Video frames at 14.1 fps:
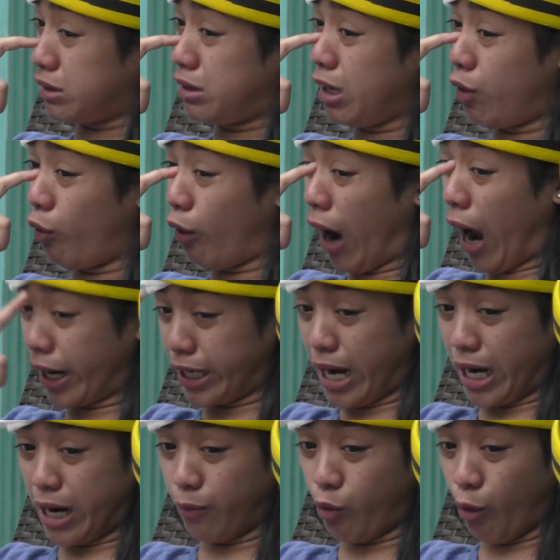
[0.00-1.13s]
Hindi ko nga rin
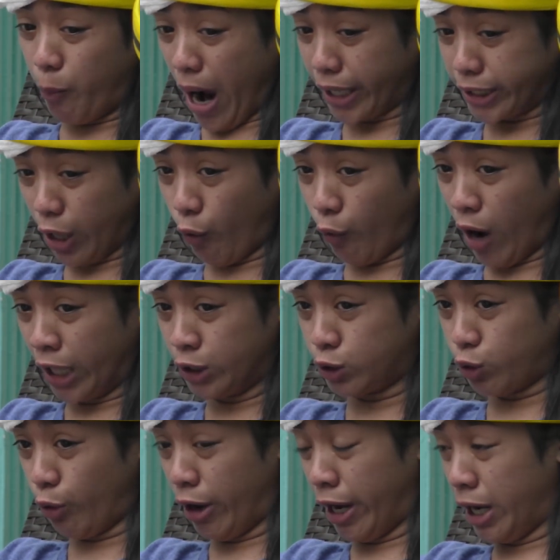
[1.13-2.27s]
alam kung bakit ako
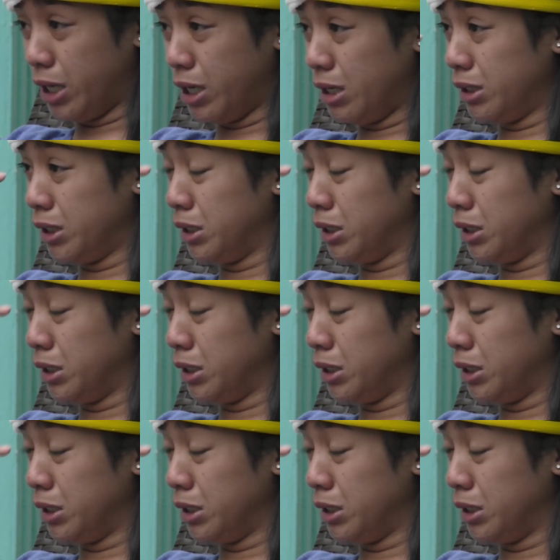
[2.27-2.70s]
ganto, eh